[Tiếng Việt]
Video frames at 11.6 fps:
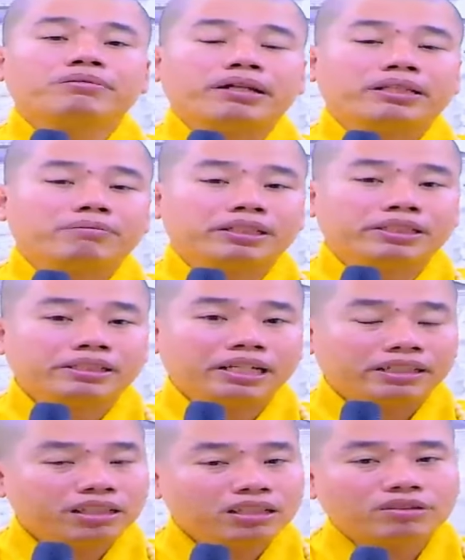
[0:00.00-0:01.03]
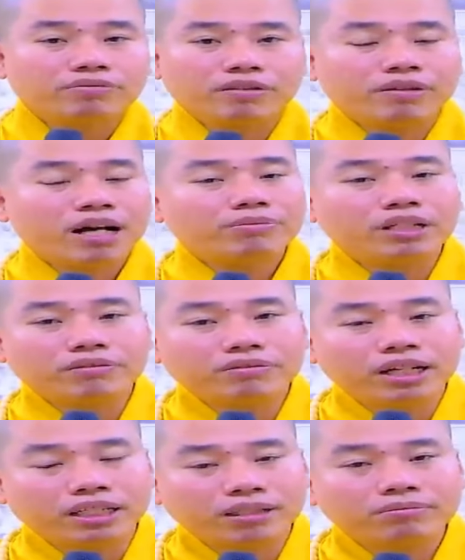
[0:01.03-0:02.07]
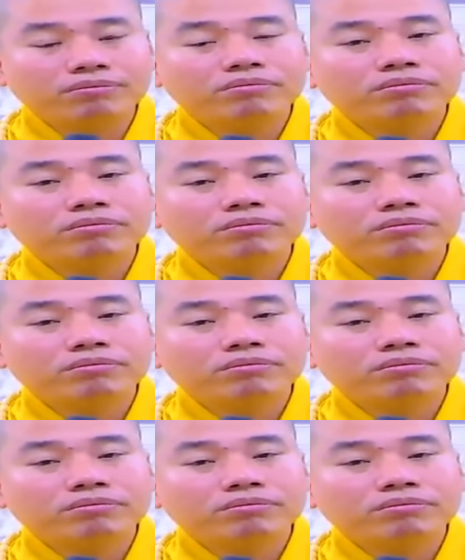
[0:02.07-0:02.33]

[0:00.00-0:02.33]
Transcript: như vậy thì mình sẽ nhận thức được Phật pháp tuyệt vời lắm